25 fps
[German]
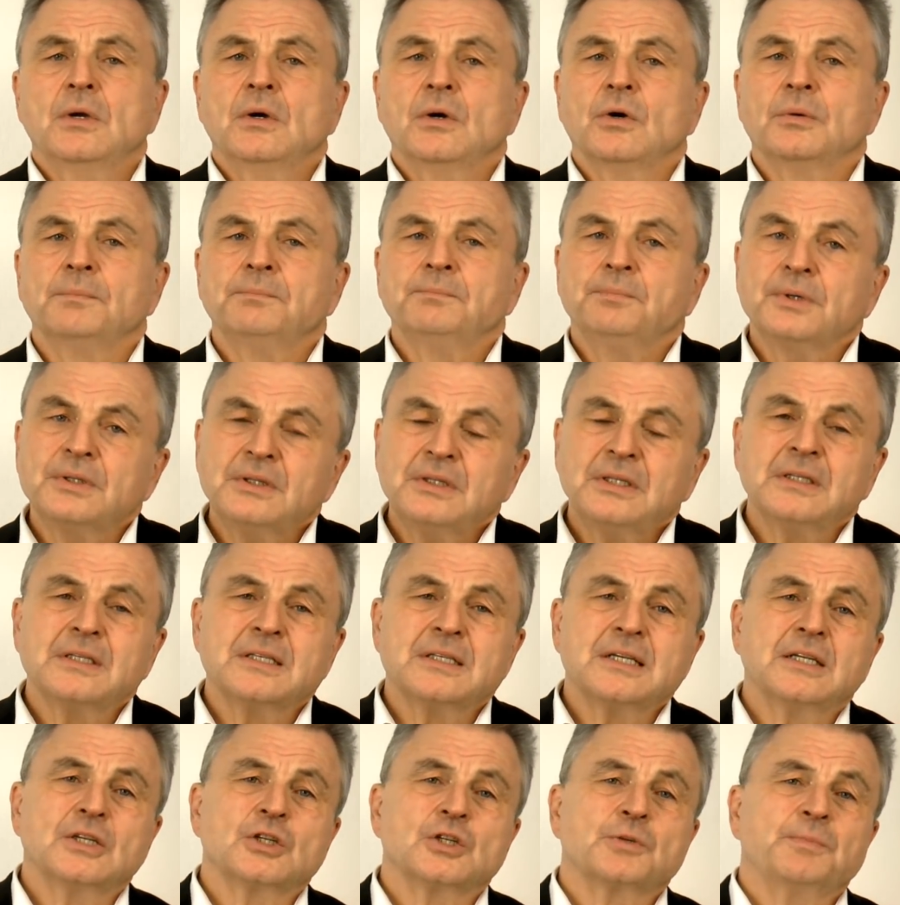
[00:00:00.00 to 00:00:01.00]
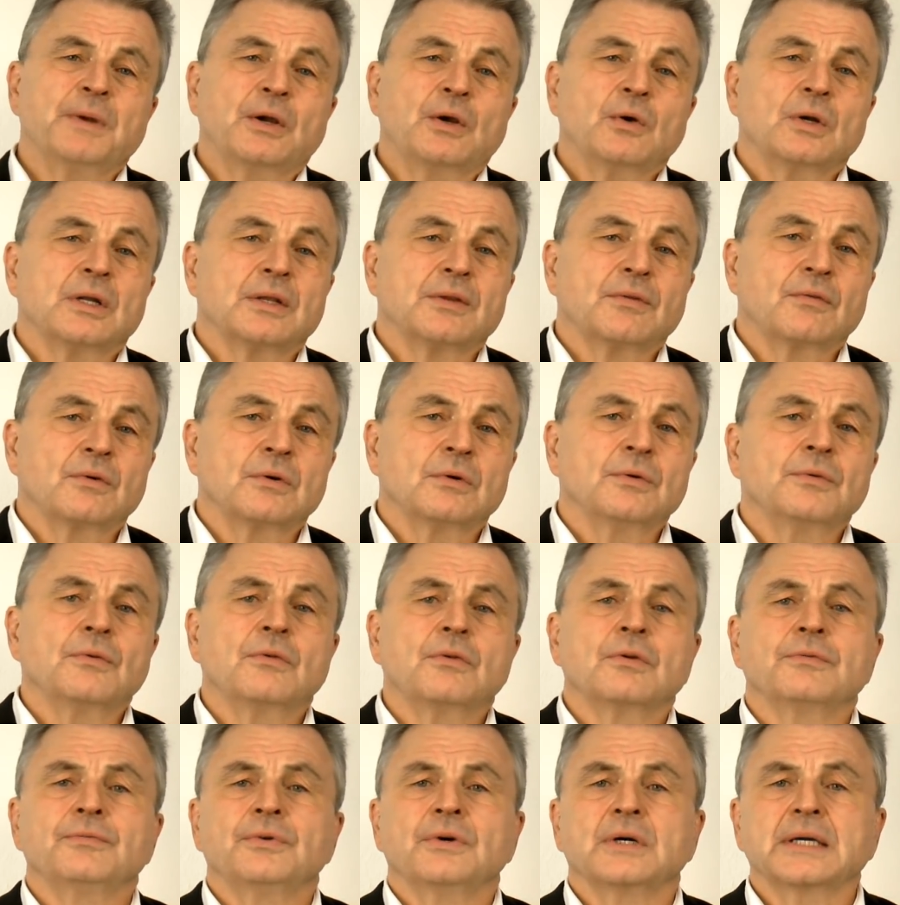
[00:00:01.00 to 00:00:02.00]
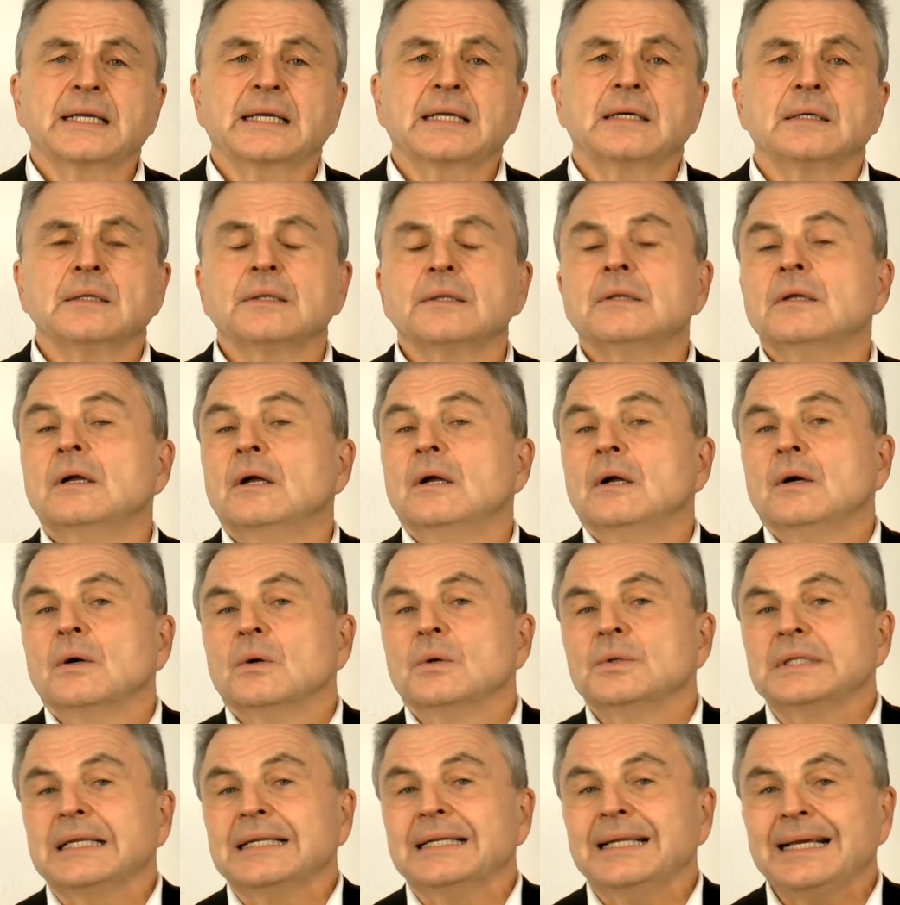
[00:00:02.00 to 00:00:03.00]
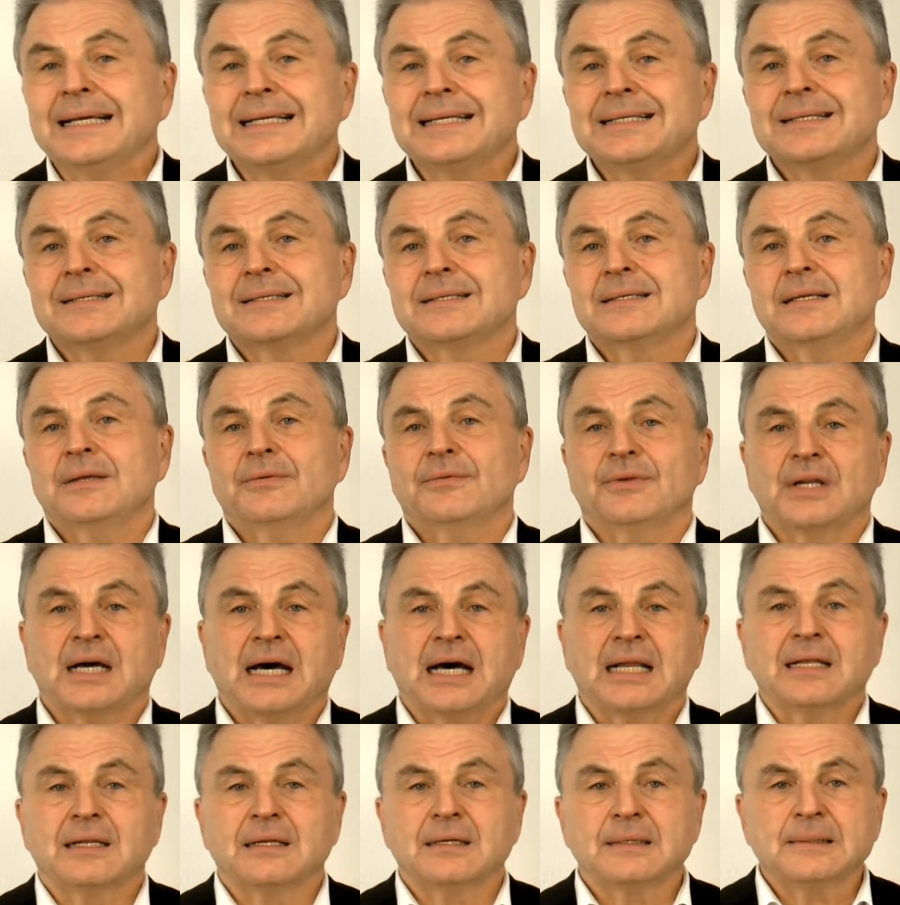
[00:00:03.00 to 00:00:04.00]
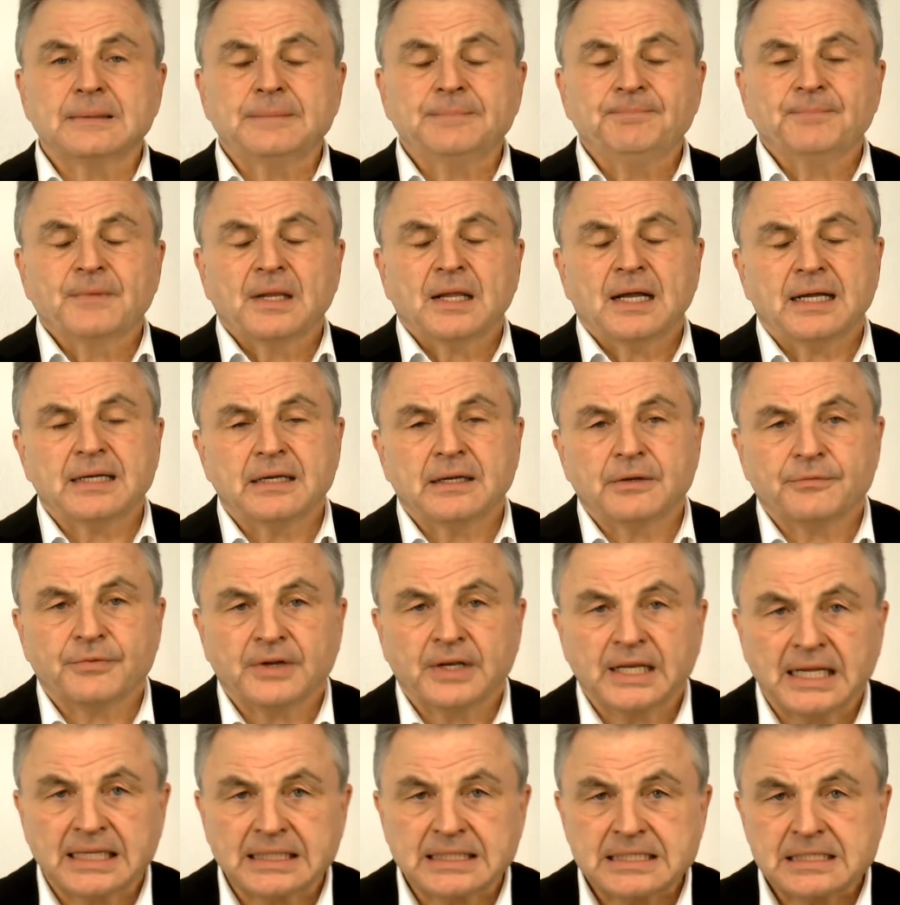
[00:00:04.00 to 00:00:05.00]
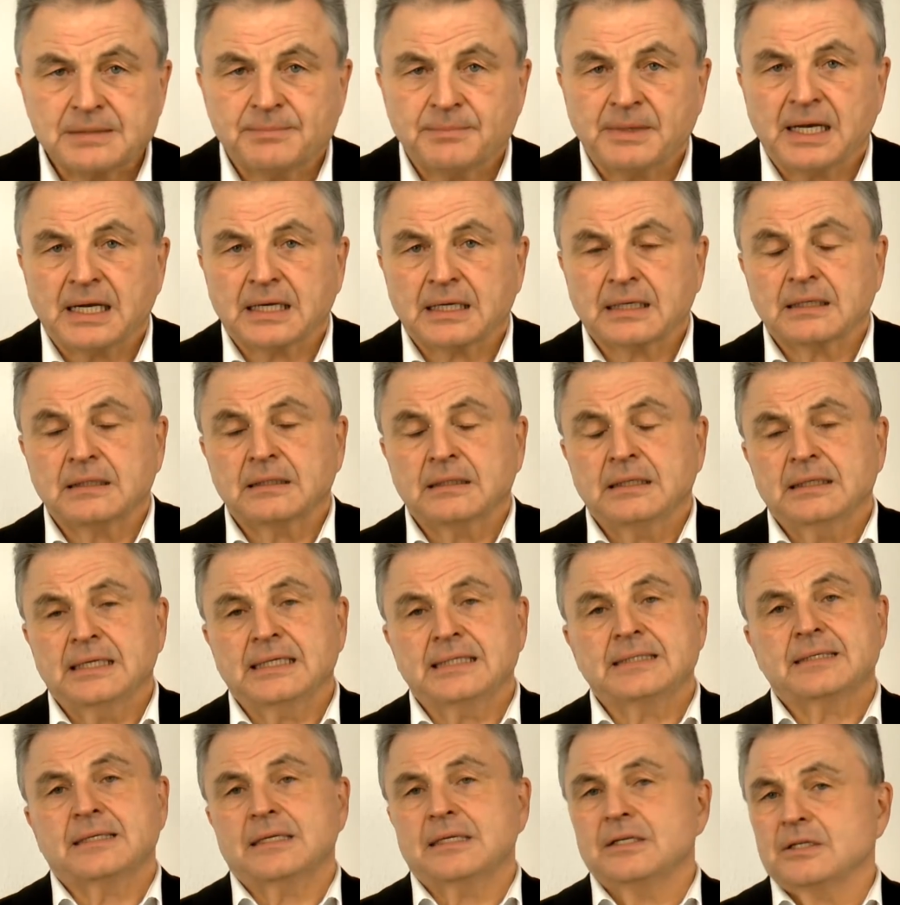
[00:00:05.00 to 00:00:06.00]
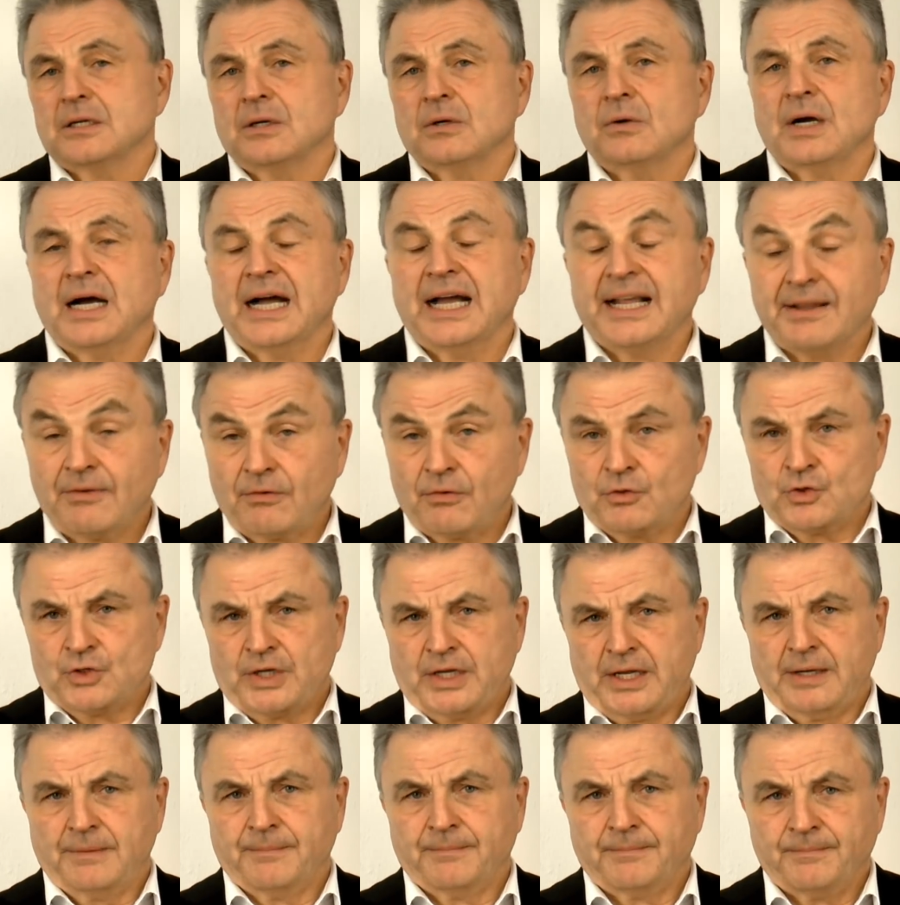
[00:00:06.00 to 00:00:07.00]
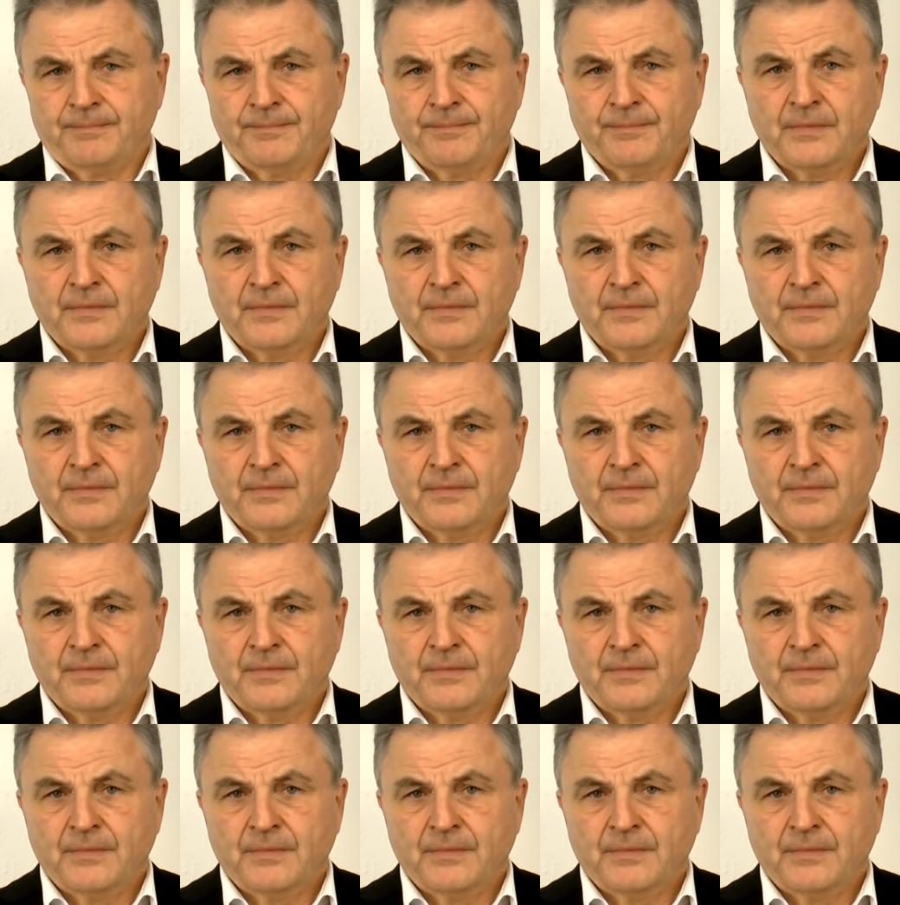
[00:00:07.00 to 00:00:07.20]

um potenzielle Spekulationen zu verringern und den exzessiven Handel an den Finanzmärkten letztlich auch einzuschränken.